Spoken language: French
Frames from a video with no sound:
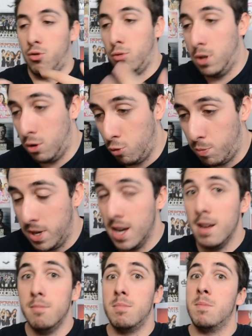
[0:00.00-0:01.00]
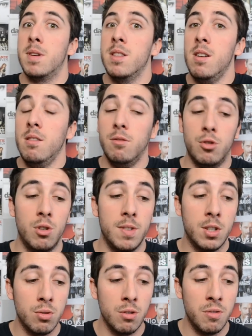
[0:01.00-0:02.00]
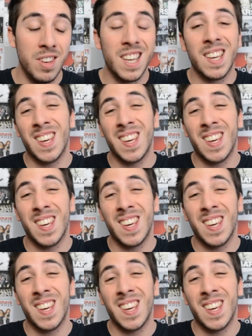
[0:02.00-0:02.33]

je dis du bien, mais maintenant, je vais soulever